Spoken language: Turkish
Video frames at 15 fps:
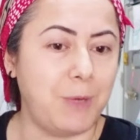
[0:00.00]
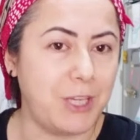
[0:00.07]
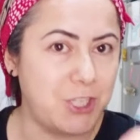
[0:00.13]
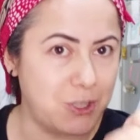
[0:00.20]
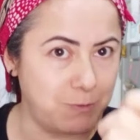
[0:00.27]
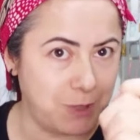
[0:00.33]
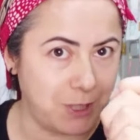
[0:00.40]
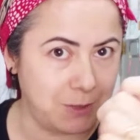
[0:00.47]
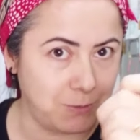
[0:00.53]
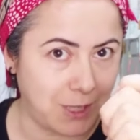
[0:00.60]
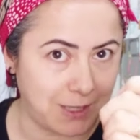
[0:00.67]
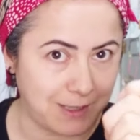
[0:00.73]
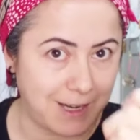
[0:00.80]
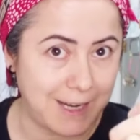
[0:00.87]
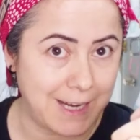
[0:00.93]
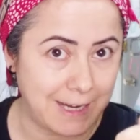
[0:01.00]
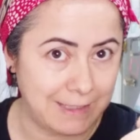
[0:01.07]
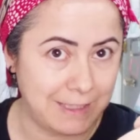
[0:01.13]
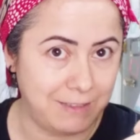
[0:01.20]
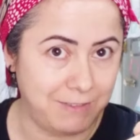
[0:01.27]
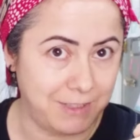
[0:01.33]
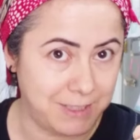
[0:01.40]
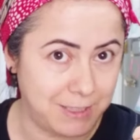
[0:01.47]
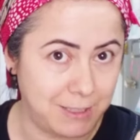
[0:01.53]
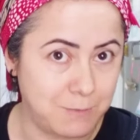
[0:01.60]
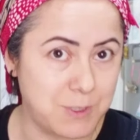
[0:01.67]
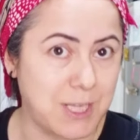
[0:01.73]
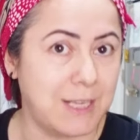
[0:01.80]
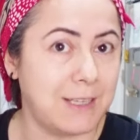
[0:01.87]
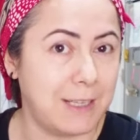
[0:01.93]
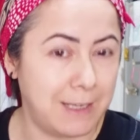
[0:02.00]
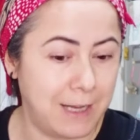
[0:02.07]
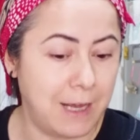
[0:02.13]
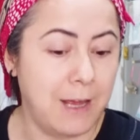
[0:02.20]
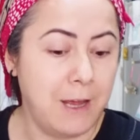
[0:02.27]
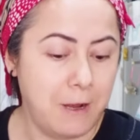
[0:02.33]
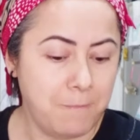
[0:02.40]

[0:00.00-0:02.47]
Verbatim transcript: Eşim dedim ayarlayıverdi dedim sana yine.